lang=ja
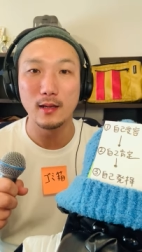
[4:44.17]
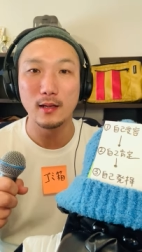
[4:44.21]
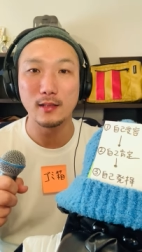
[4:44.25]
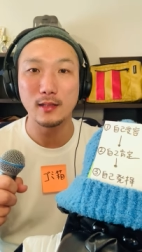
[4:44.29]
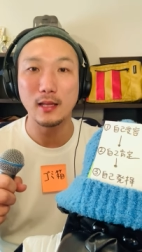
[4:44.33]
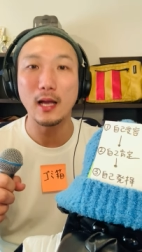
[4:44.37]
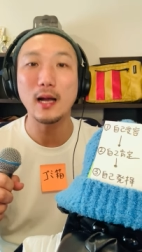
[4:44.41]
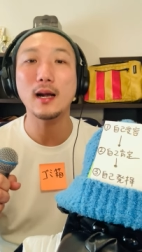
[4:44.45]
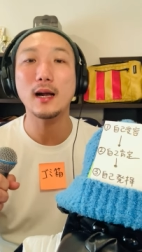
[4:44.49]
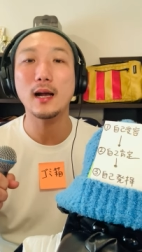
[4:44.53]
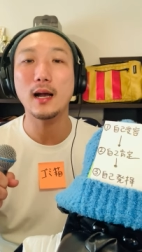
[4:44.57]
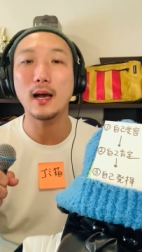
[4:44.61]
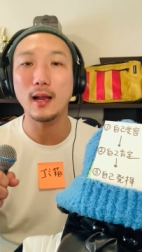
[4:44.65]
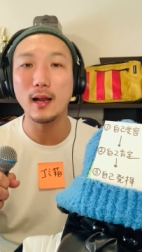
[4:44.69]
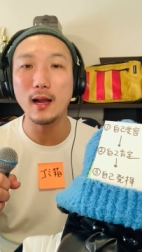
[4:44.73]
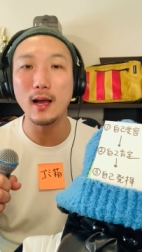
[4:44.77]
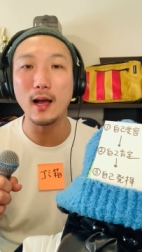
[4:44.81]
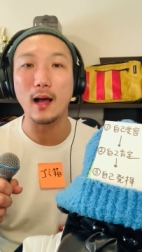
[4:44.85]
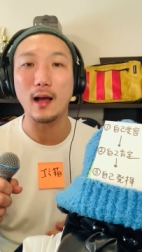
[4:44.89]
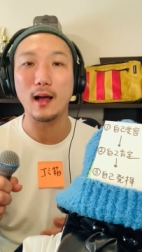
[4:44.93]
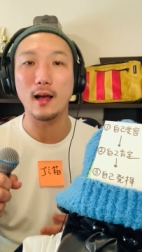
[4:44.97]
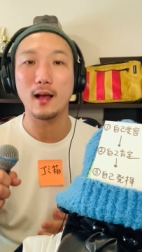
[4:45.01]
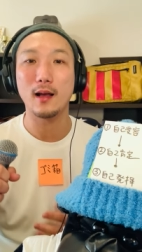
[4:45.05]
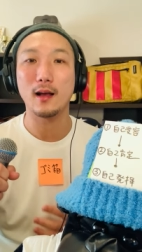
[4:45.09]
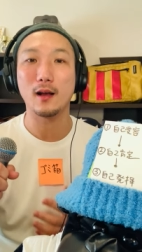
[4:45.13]
だか
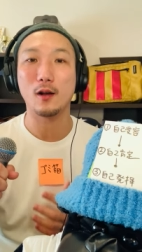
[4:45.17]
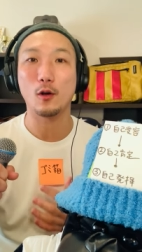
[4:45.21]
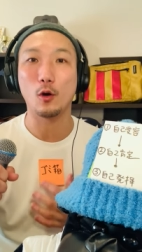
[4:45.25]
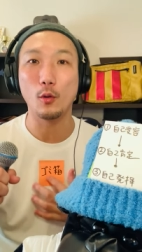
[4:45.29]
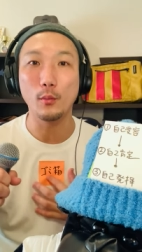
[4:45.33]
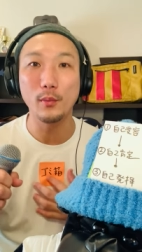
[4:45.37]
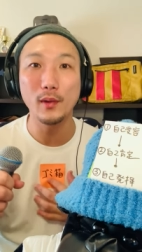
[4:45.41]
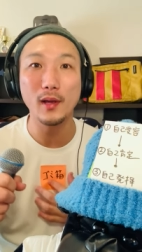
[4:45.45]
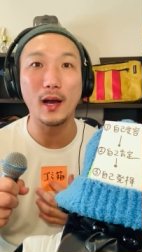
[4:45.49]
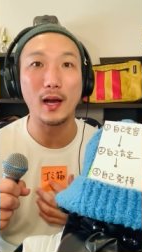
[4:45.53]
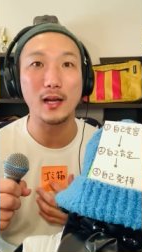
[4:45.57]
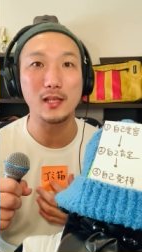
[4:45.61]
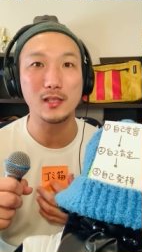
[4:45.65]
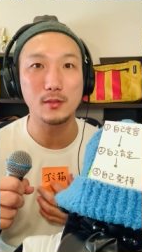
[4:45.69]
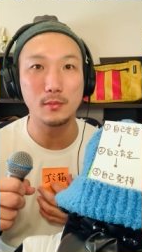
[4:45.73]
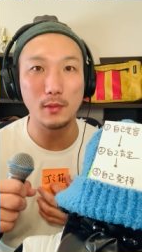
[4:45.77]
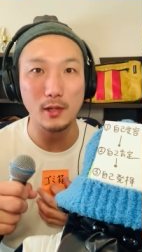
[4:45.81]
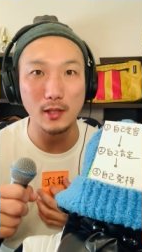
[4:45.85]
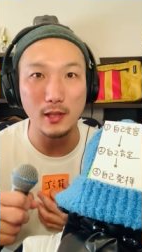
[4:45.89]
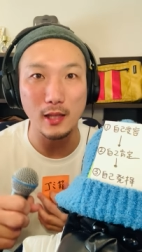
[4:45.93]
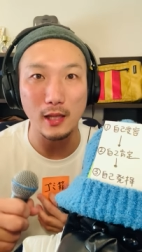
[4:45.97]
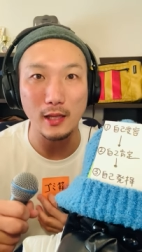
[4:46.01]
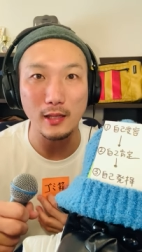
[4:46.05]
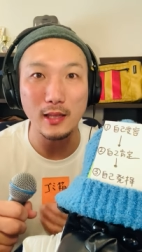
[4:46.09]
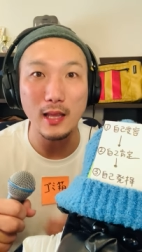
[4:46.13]
らゴミが集まっ
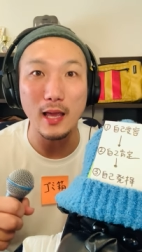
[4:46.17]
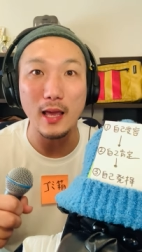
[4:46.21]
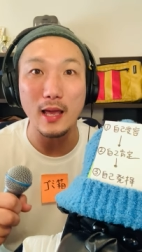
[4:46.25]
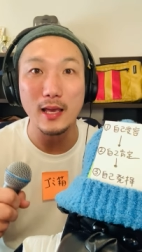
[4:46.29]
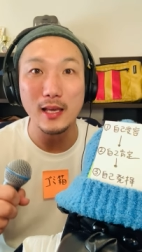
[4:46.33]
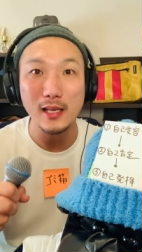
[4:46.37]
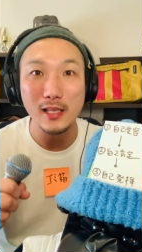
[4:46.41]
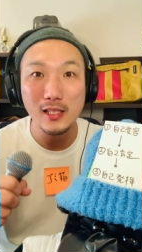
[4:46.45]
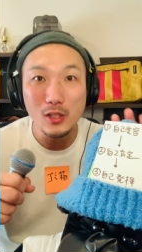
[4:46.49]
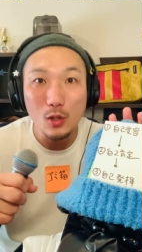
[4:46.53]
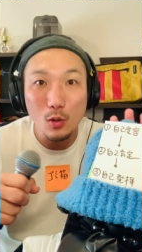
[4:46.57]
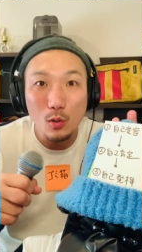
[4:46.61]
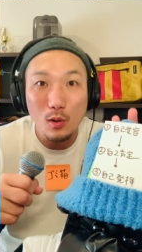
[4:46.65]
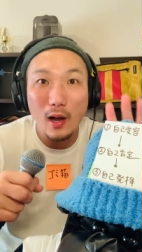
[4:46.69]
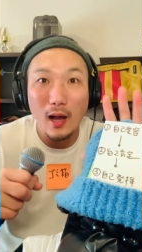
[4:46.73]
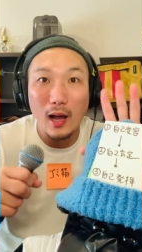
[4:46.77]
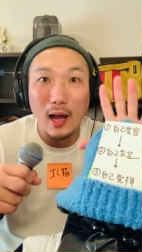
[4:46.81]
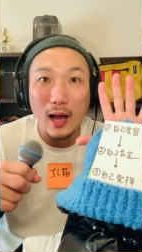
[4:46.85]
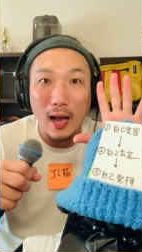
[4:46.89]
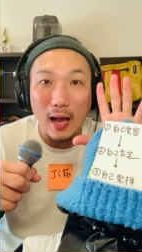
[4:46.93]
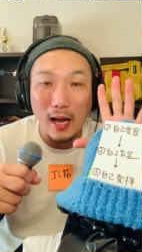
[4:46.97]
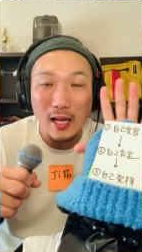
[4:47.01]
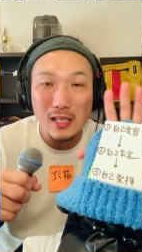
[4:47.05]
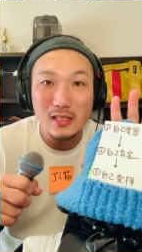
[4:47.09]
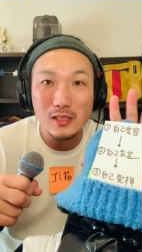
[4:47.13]
てきて、人が
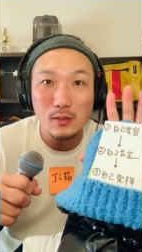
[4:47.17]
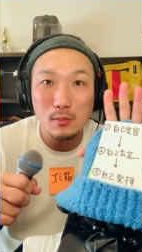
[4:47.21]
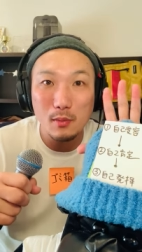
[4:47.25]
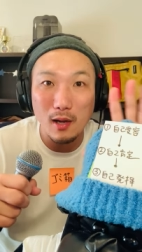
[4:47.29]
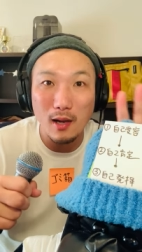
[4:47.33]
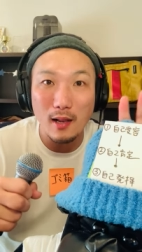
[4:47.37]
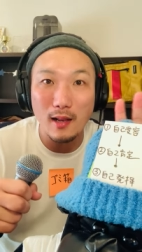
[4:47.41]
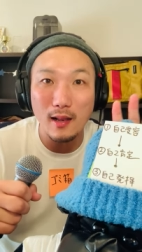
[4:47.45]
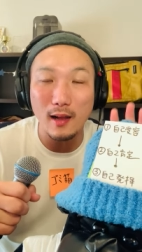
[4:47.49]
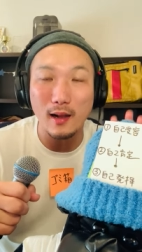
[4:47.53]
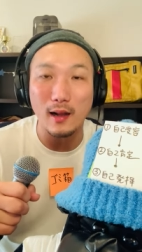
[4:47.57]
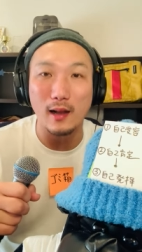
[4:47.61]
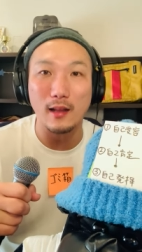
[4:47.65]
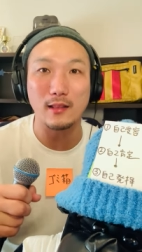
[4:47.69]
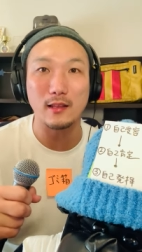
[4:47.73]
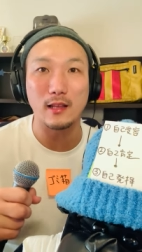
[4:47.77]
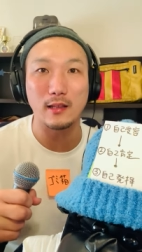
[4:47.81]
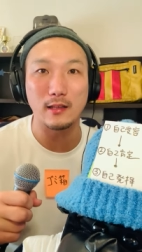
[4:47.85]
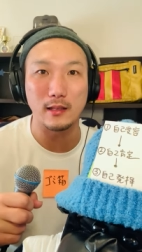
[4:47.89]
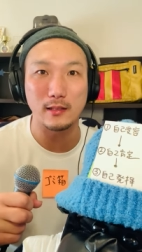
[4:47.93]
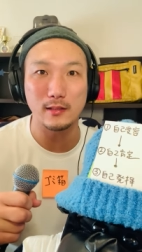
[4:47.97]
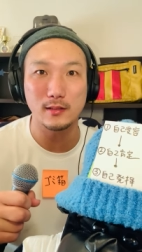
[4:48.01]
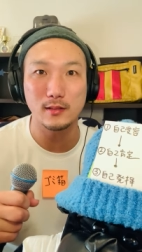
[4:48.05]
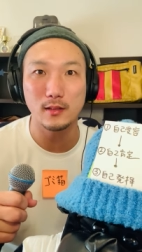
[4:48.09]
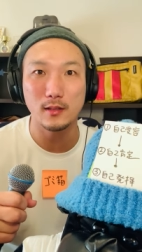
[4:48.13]
集まらなかったん
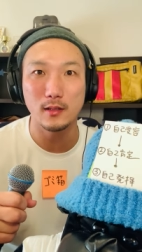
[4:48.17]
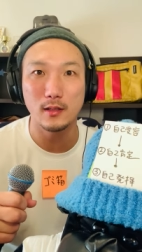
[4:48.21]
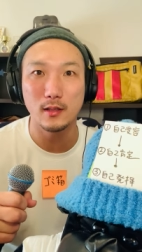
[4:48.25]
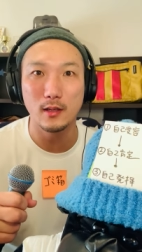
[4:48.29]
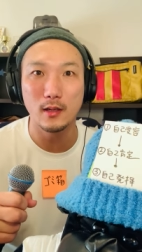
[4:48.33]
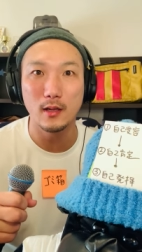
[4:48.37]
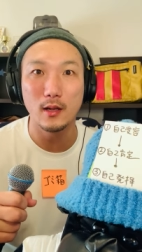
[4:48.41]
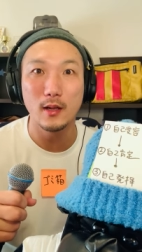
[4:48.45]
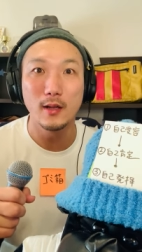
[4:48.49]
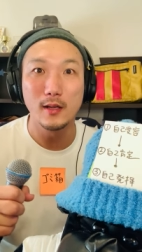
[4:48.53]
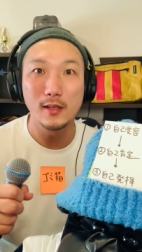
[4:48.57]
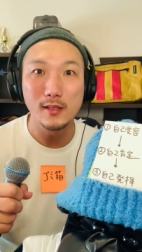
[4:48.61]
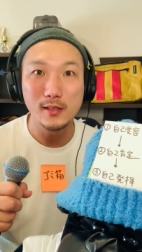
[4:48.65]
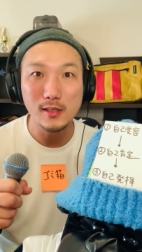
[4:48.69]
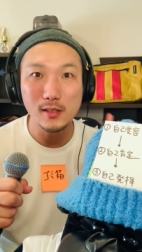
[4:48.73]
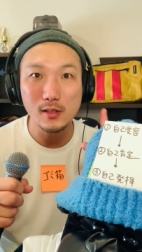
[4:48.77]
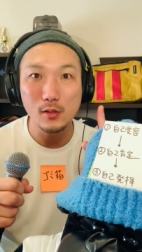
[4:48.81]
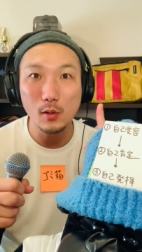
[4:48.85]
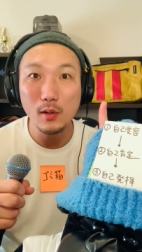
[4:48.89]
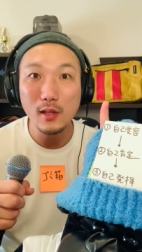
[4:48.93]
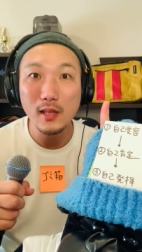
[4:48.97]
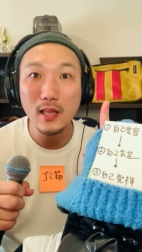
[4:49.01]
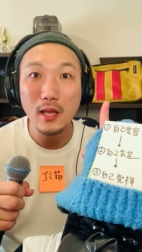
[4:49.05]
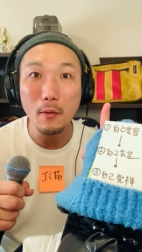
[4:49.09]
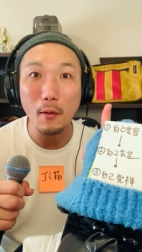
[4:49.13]
です。そ
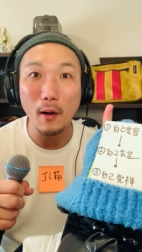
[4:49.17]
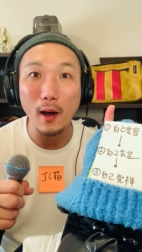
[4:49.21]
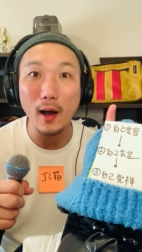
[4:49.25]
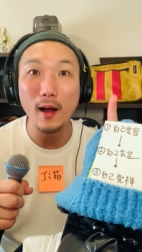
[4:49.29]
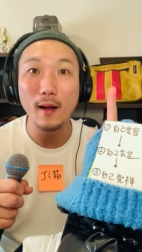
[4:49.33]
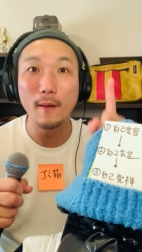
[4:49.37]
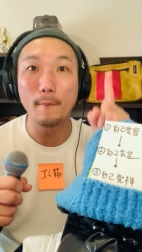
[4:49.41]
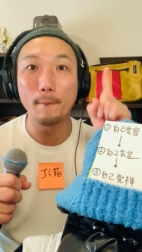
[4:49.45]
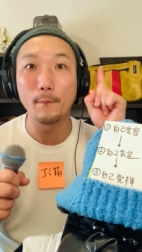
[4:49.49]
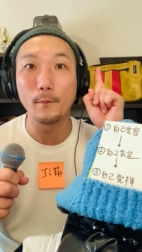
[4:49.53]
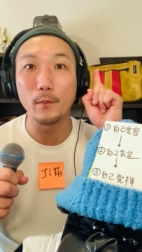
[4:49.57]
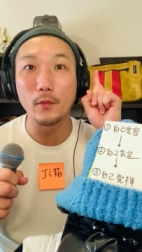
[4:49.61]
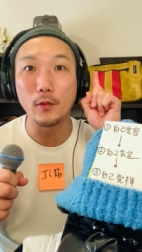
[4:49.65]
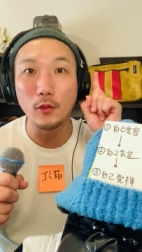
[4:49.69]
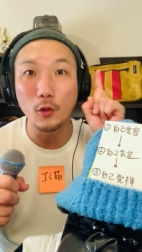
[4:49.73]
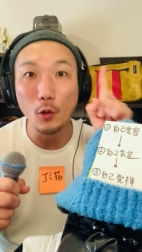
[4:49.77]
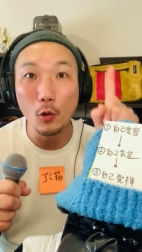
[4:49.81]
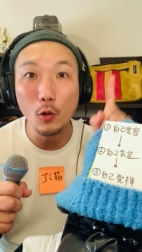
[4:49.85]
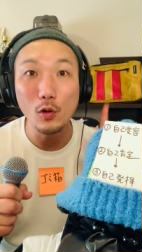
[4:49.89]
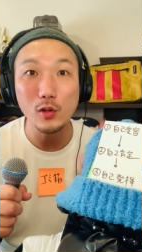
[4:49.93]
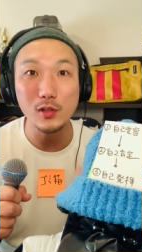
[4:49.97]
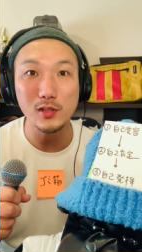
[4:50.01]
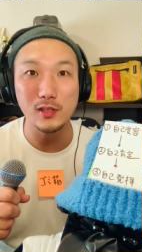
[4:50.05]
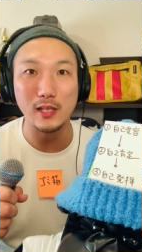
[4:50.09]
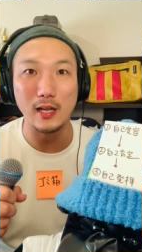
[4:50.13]
れでは
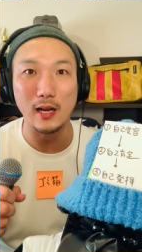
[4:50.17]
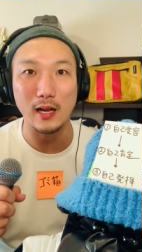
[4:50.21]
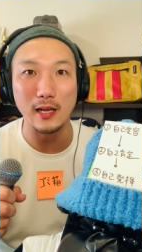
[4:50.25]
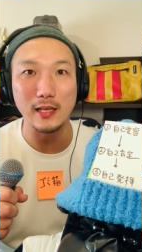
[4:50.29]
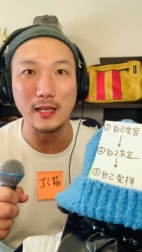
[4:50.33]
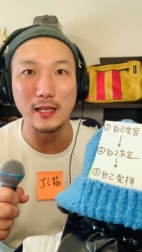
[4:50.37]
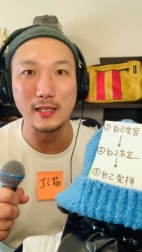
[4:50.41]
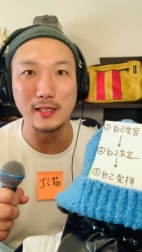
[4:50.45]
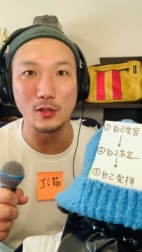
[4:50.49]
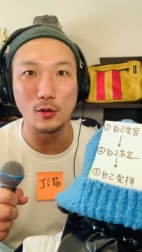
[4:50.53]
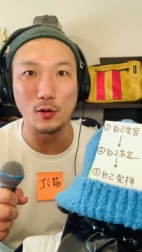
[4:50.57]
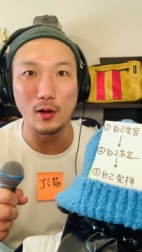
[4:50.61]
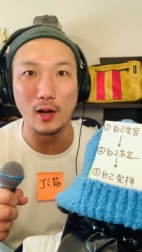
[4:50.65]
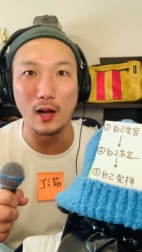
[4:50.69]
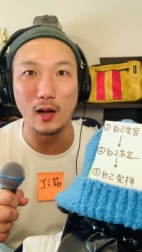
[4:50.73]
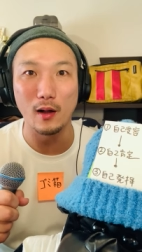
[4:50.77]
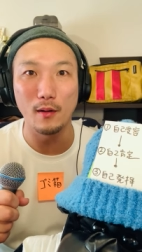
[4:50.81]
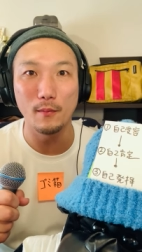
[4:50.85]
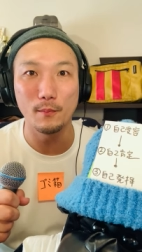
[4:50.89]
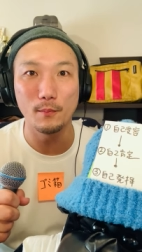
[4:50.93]
どうしたらいいでしょうか。